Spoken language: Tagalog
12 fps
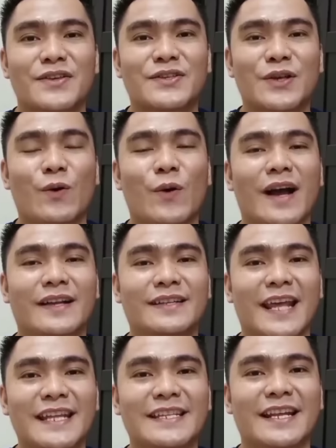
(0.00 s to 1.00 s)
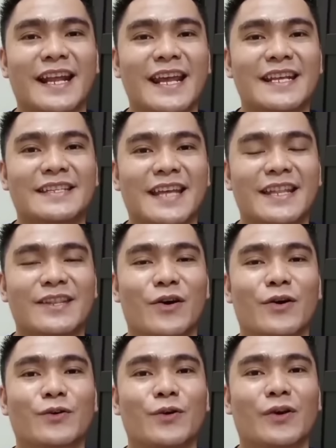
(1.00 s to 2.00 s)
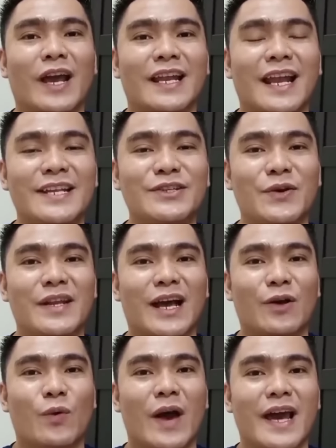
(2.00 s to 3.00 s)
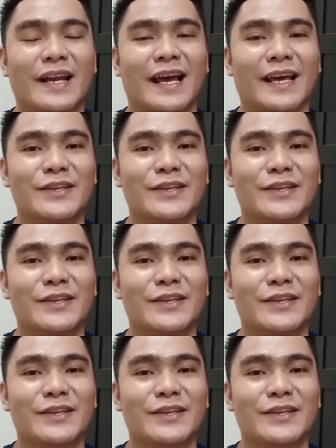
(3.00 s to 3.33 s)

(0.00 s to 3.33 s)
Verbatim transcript: So, ang date created or kung kailan nyo inacquire ang